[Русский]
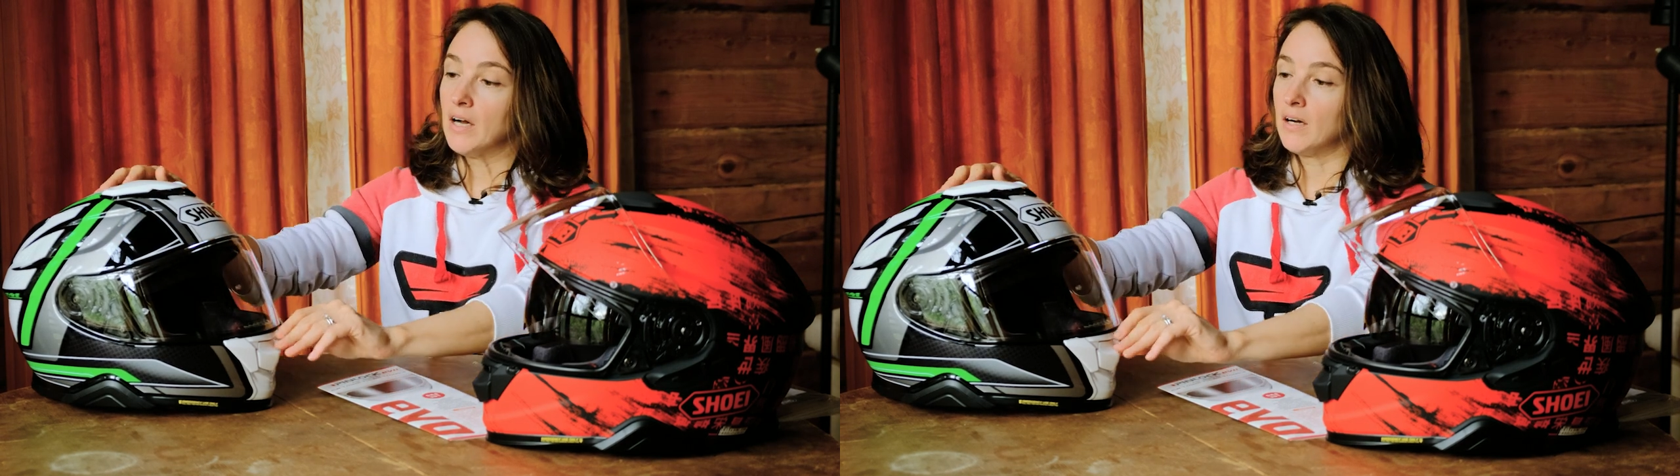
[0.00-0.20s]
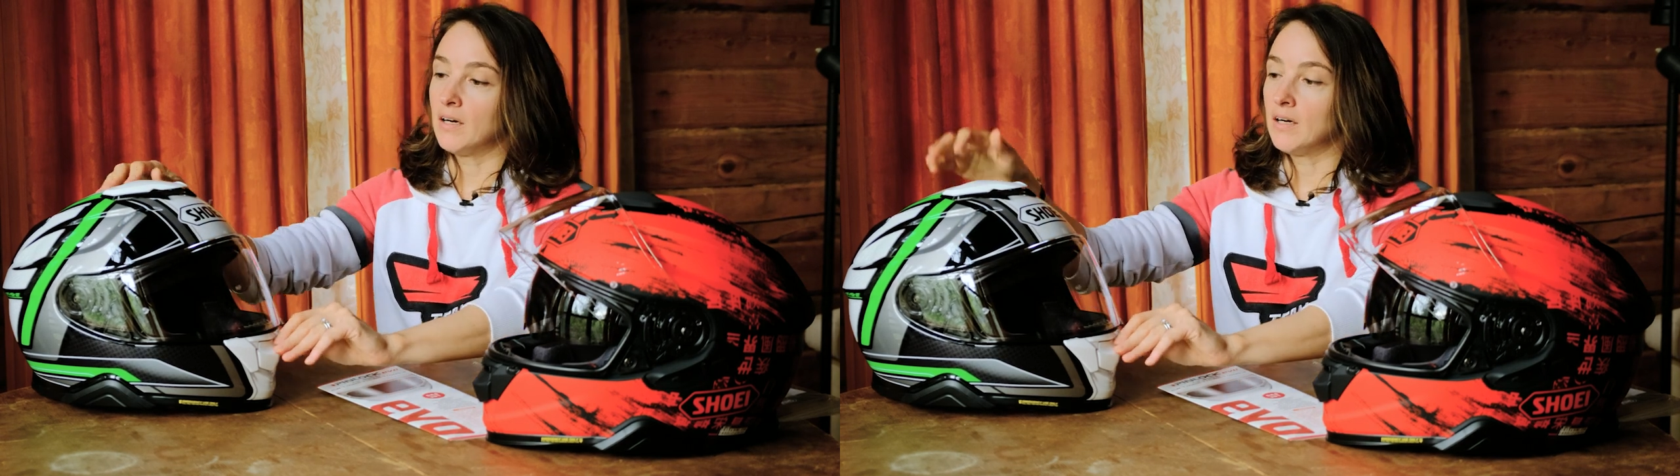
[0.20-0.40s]

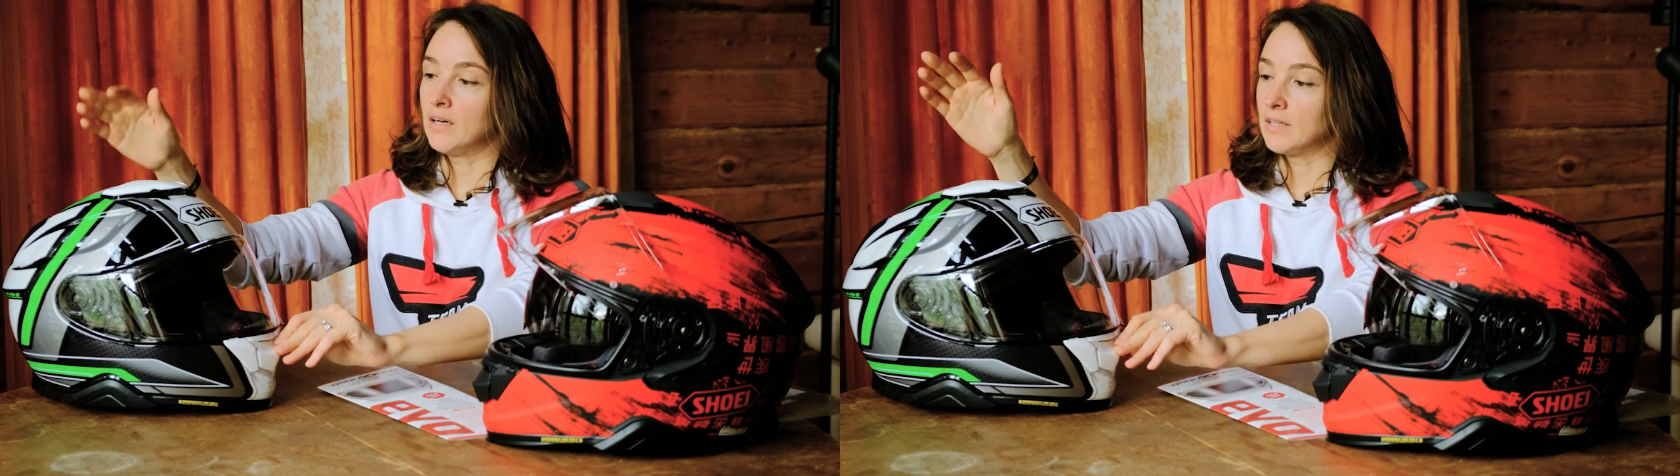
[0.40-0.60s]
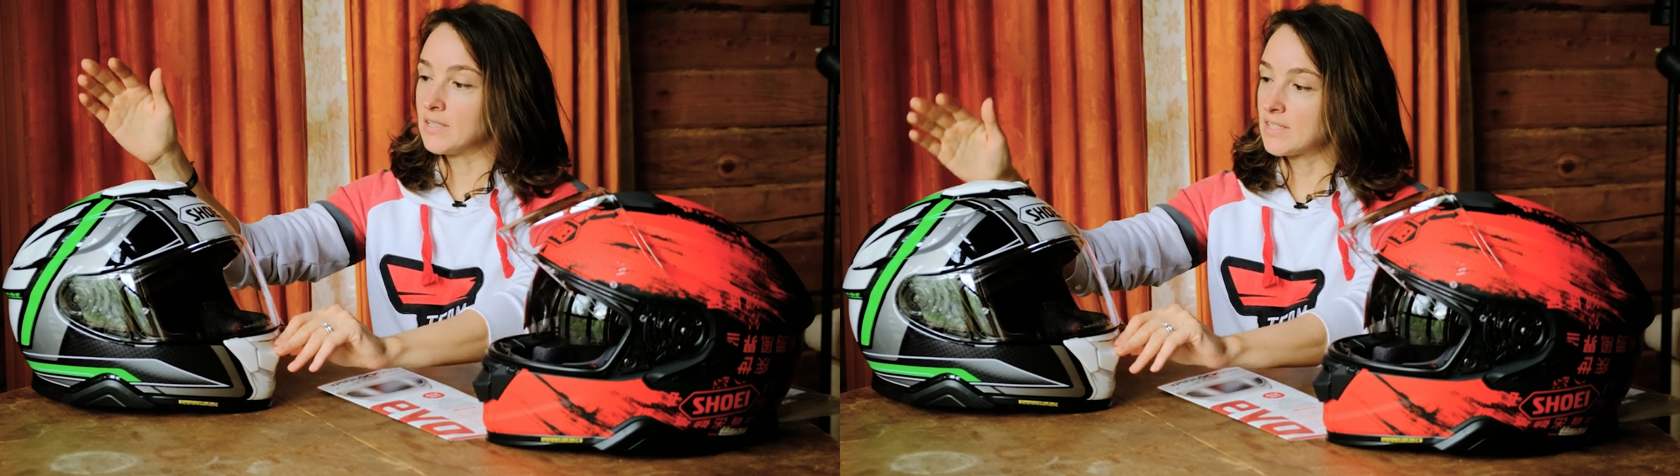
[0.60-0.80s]

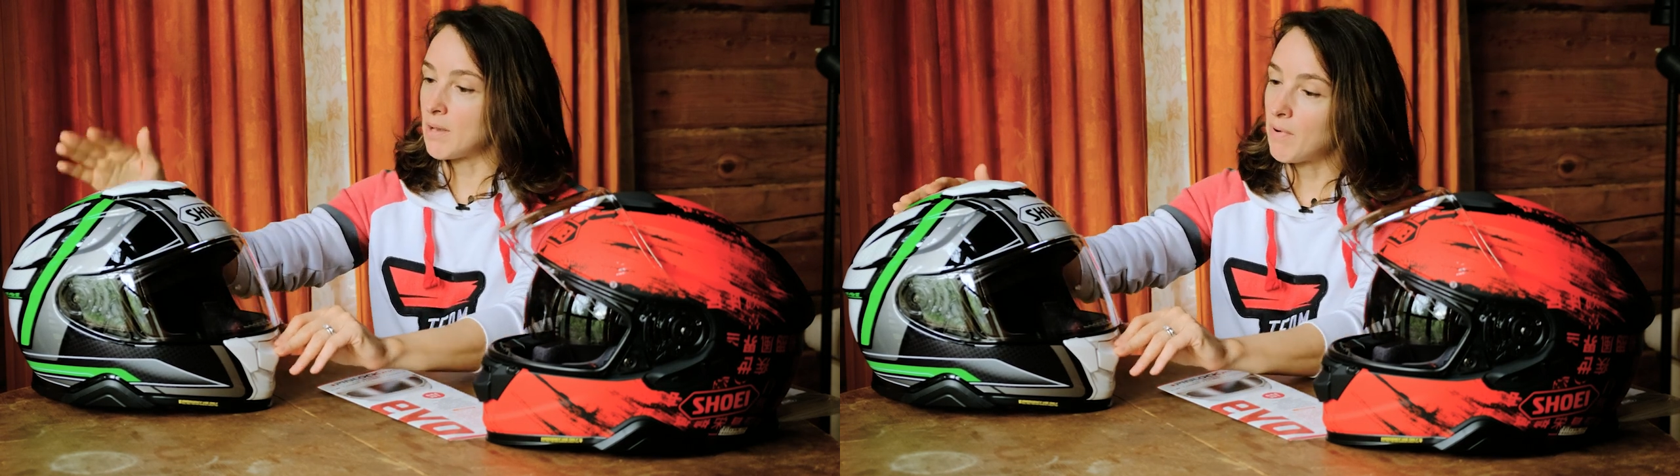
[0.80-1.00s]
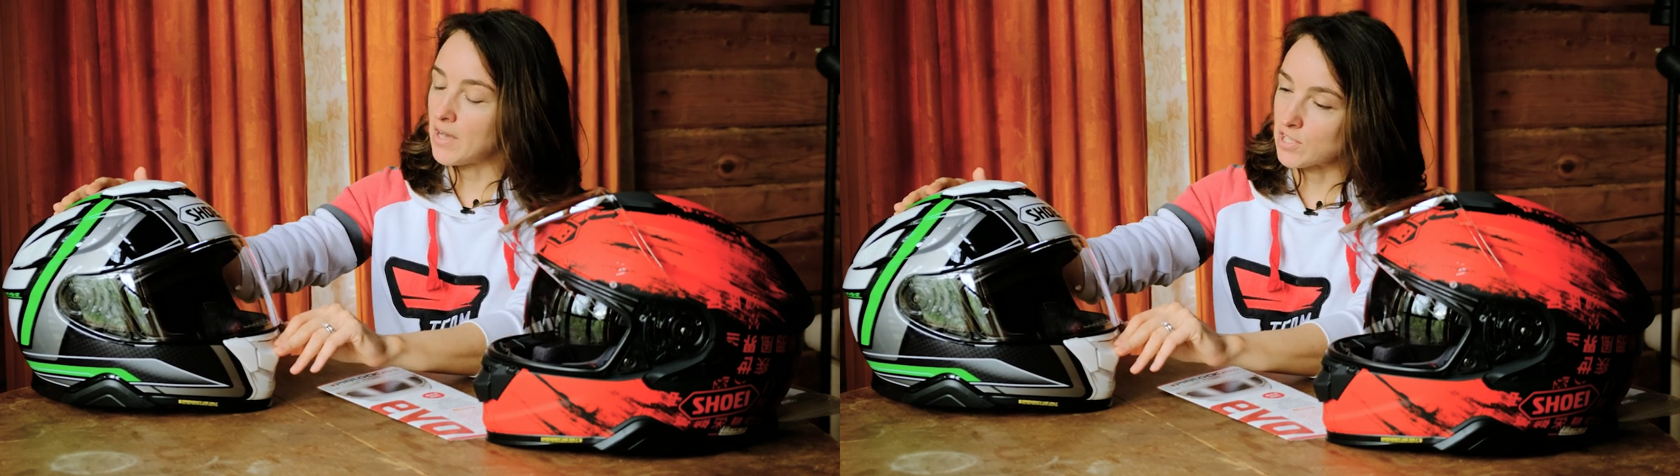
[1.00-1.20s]
А,
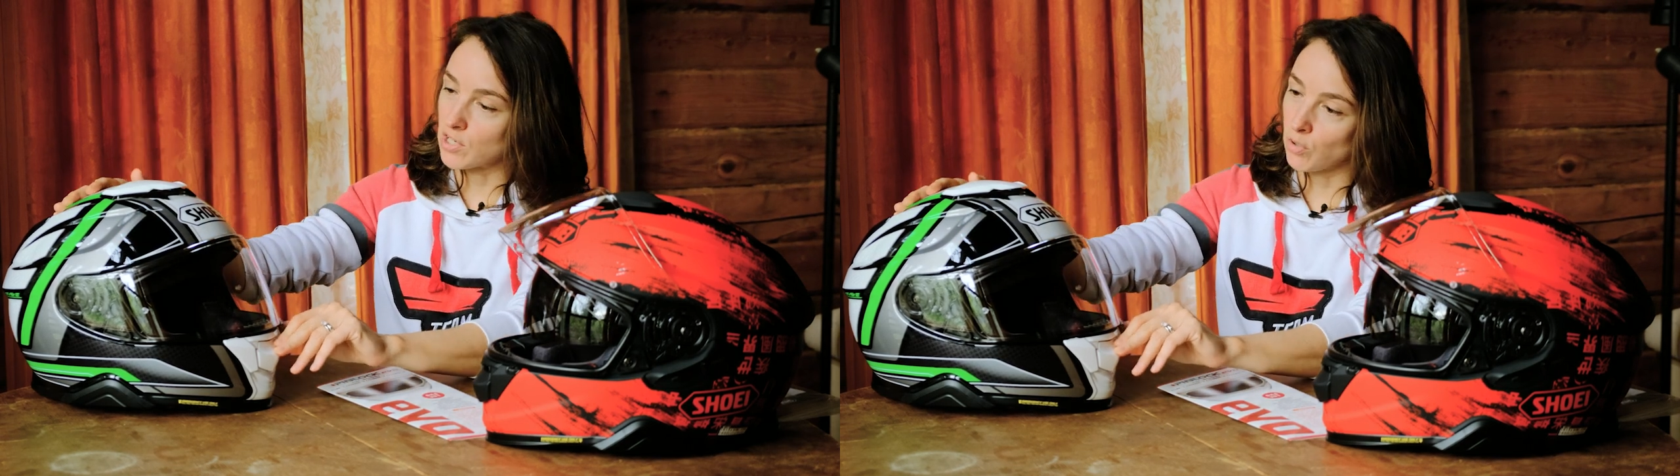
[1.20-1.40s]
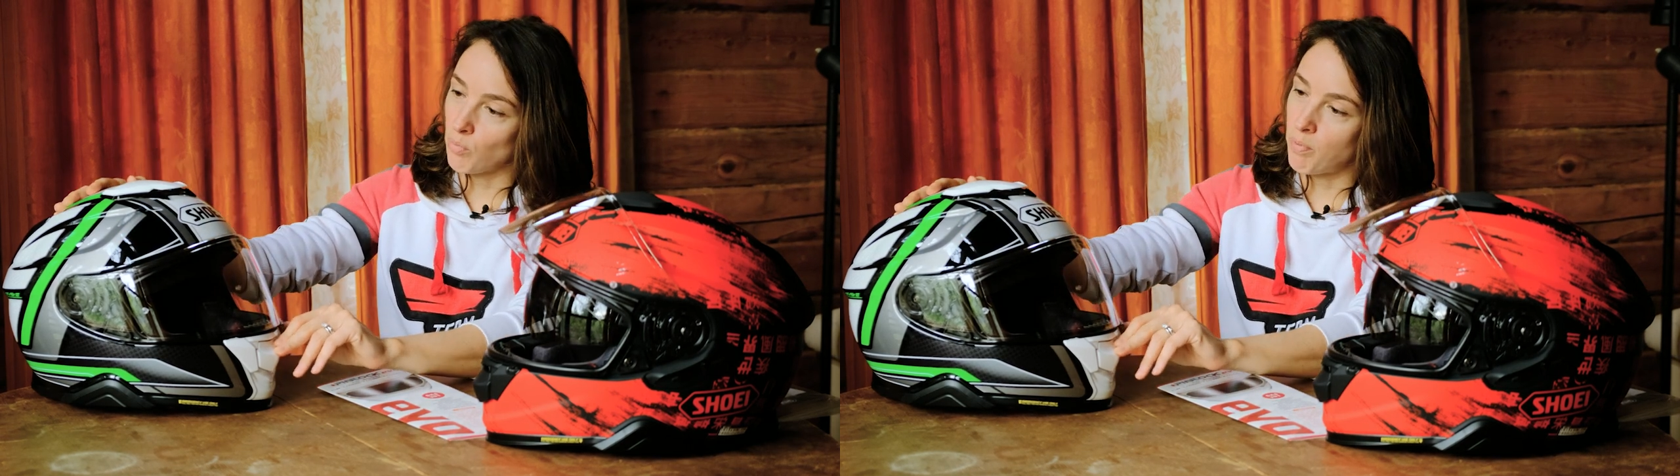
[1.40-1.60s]
сама
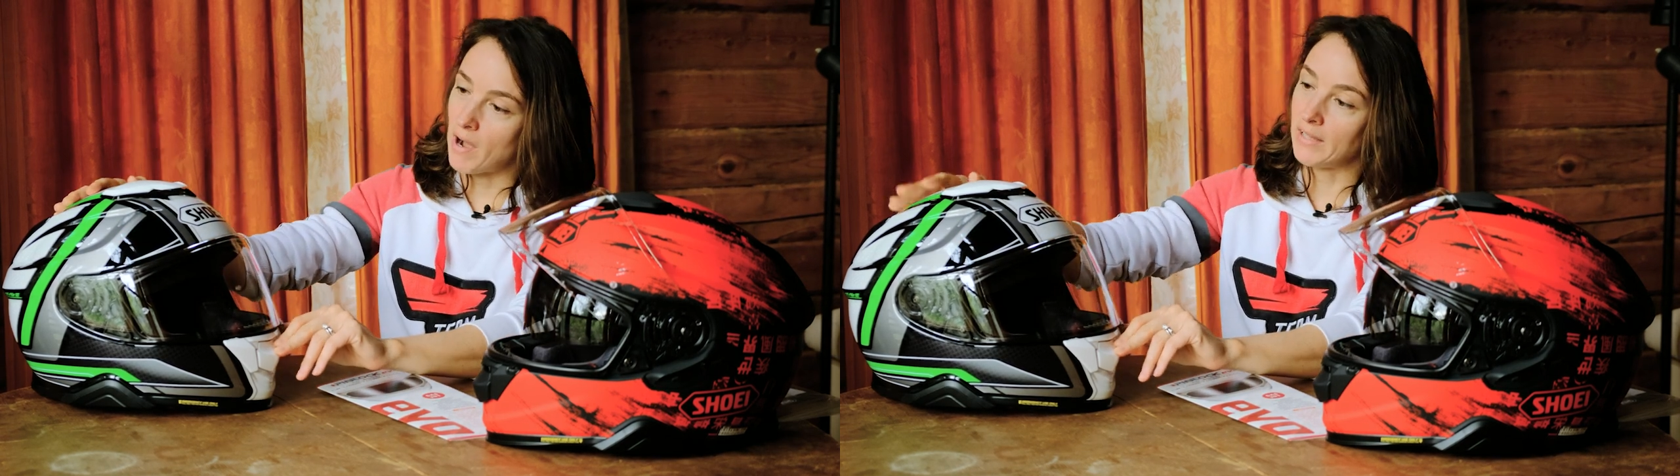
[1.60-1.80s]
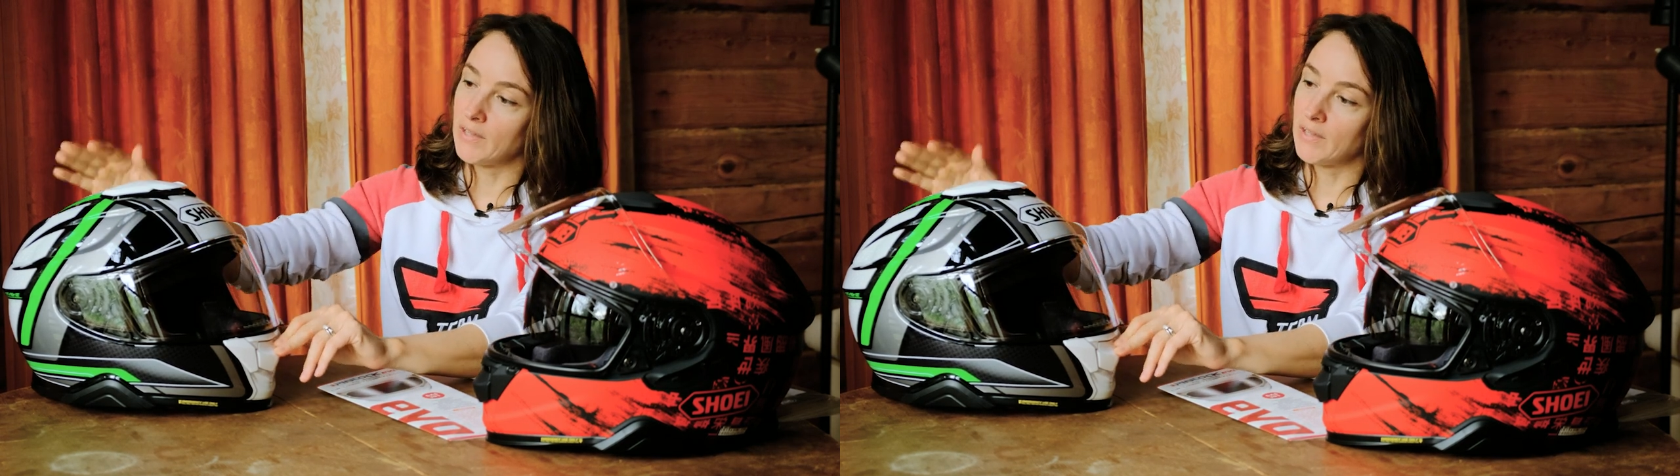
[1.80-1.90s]
скорлупа,